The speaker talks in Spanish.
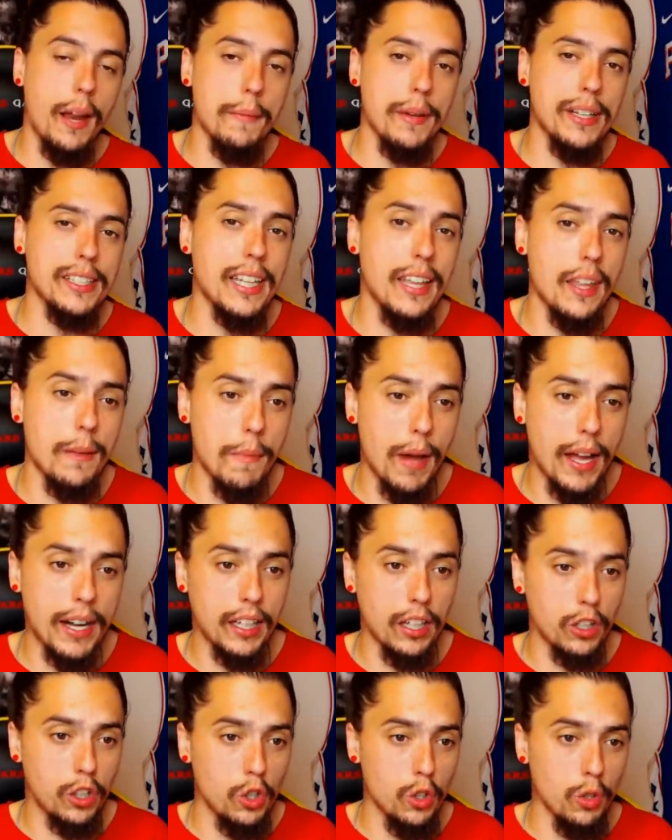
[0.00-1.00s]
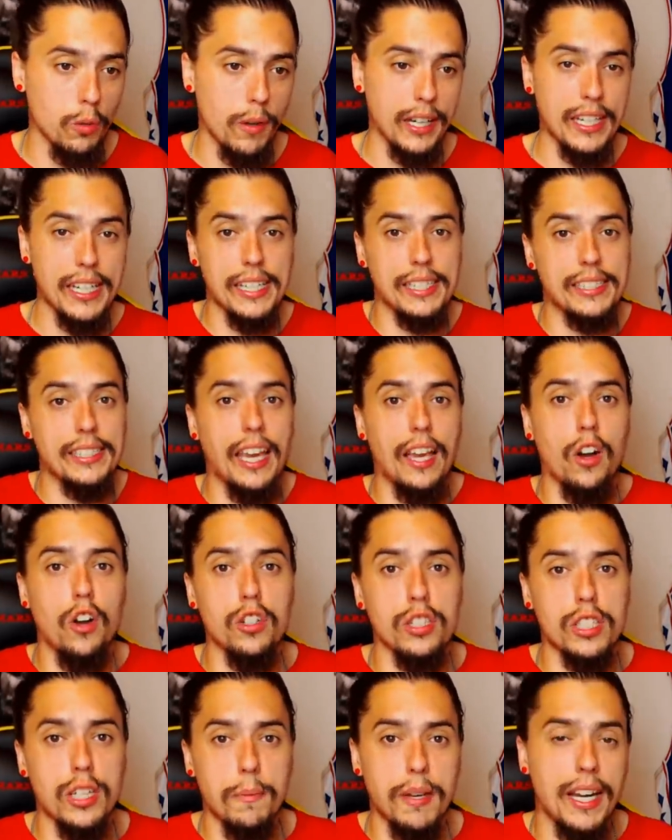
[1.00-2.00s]
de la mesa de Mark Cuban. Y es que,
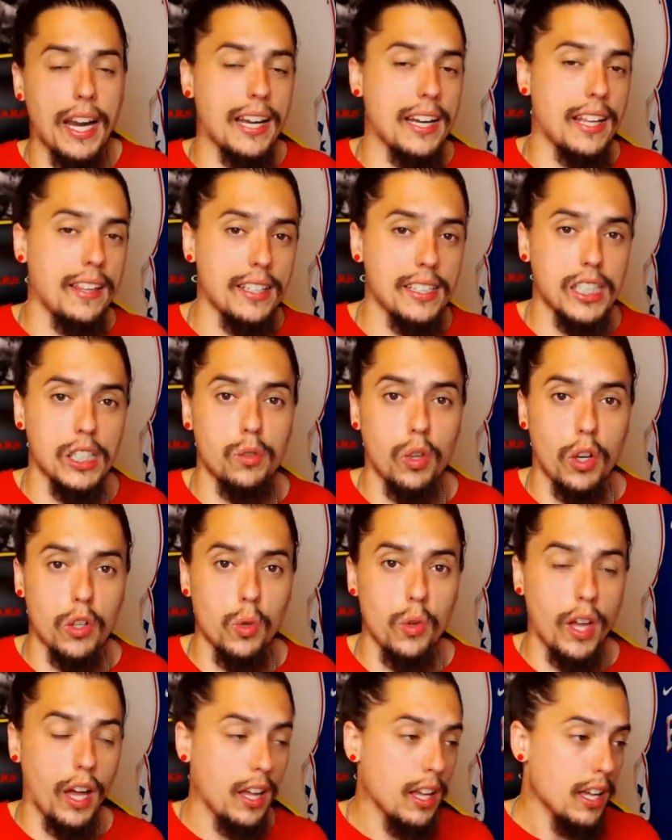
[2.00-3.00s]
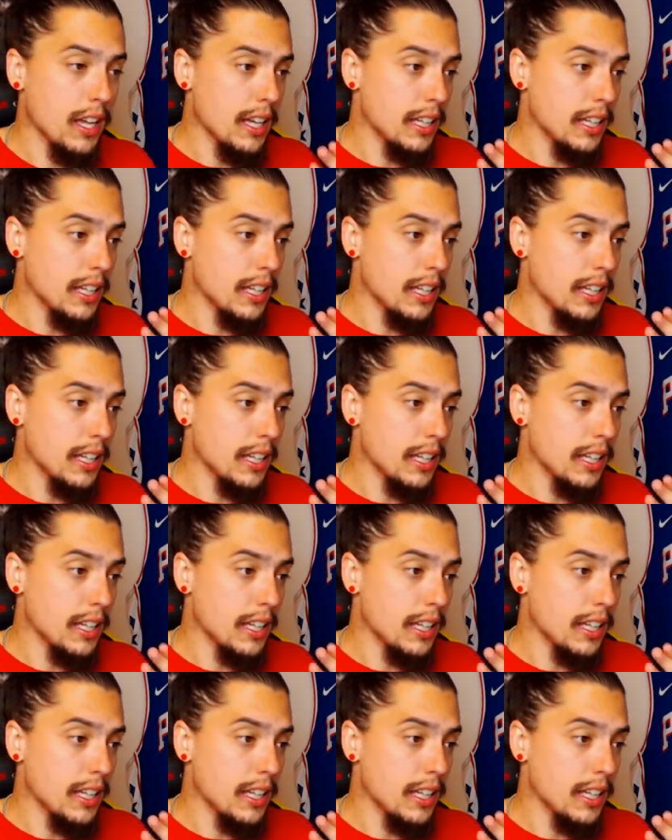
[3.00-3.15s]
oye, mira, necesito ayuda.